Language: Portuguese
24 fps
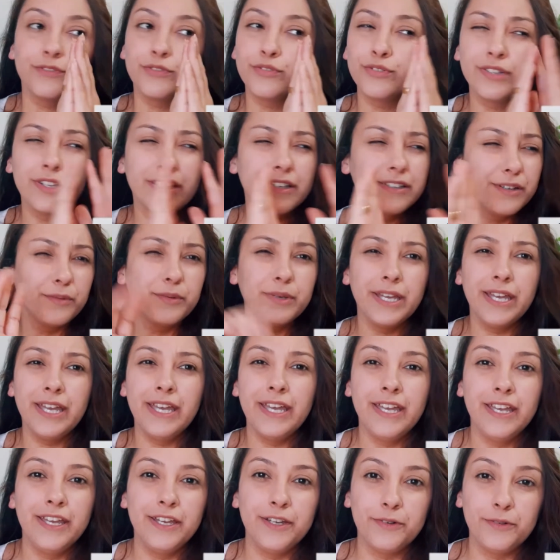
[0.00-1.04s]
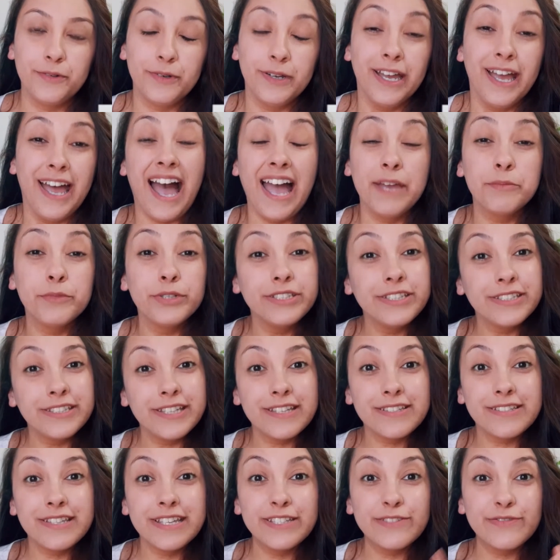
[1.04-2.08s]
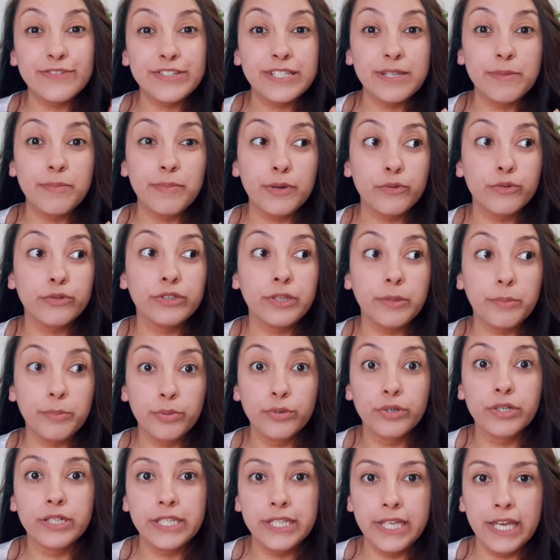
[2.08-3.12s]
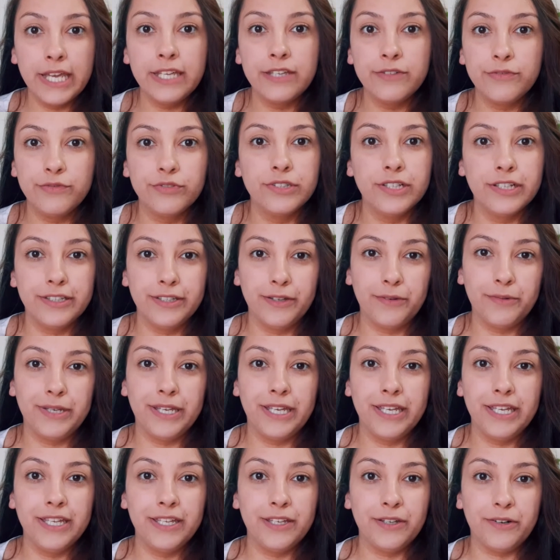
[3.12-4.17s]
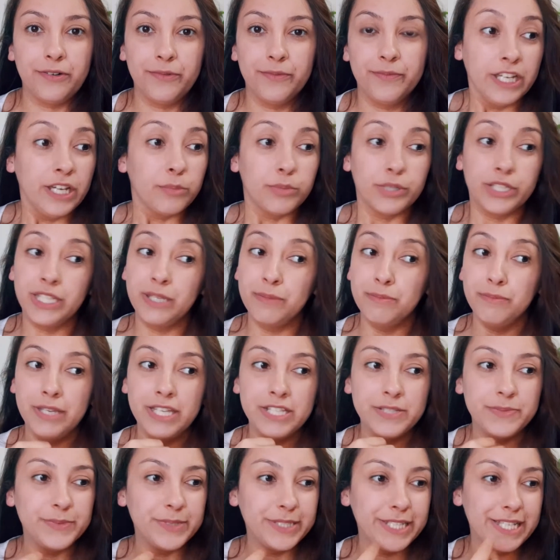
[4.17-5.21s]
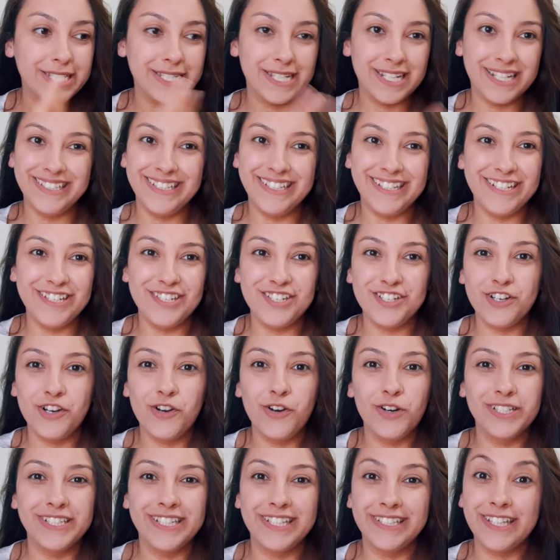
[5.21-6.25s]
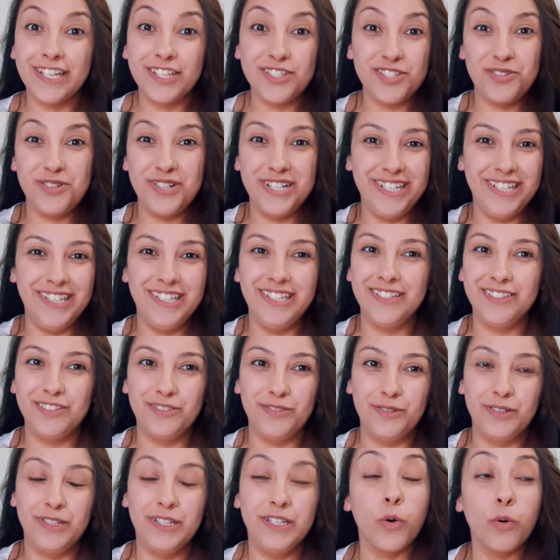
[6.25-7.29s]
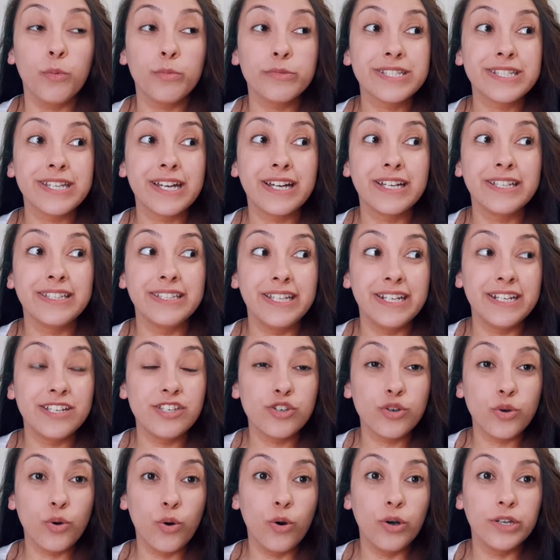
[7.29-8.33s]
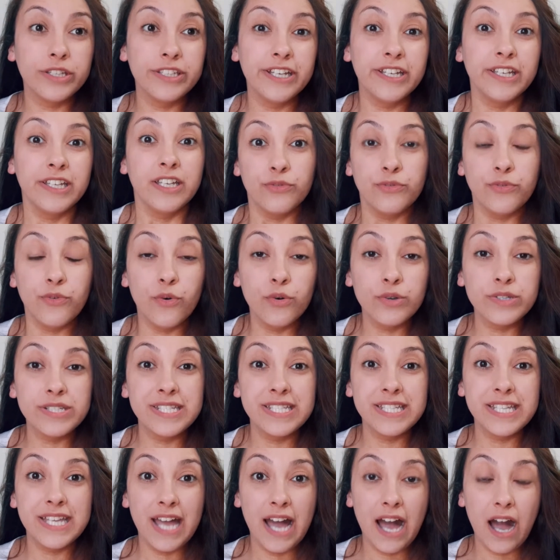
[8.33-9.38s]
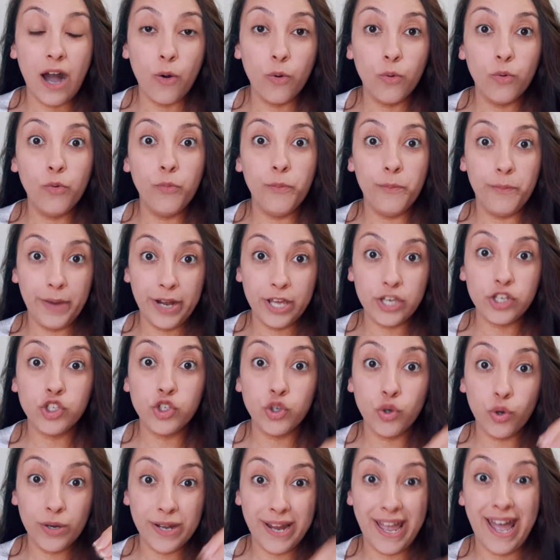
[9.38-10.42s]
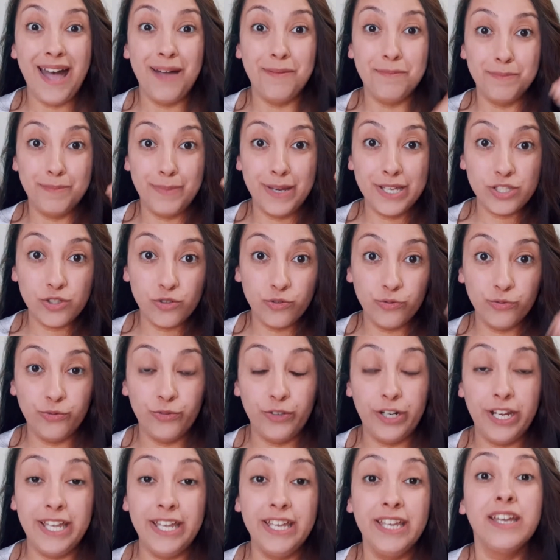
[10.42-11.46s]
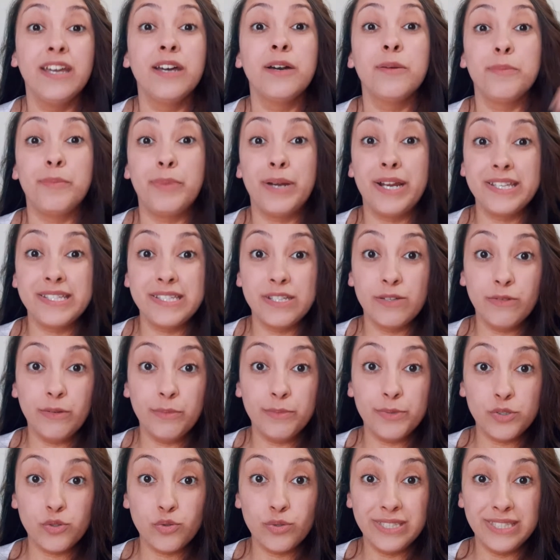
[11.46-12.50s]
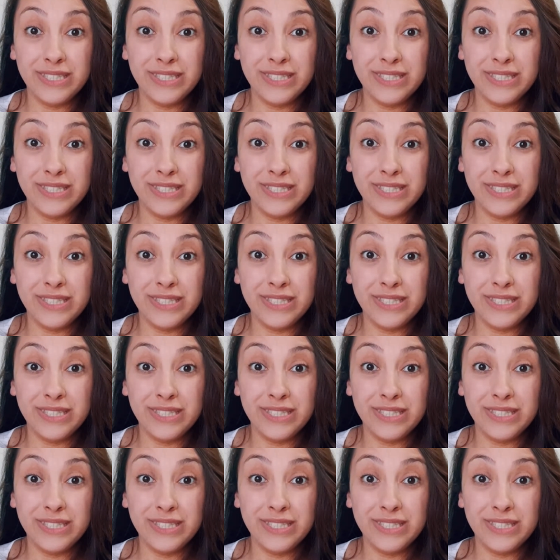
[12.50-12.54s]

fulano é um guerreiro". Aí muitas das vezes você pergunta: "Por que que fulano é um guerreiro?". Porque mesmo nessa cadeira de roda tá sorrindo, como se a cadeira de roda fosse algo para chorar, para sofrer, para ser uma pessoa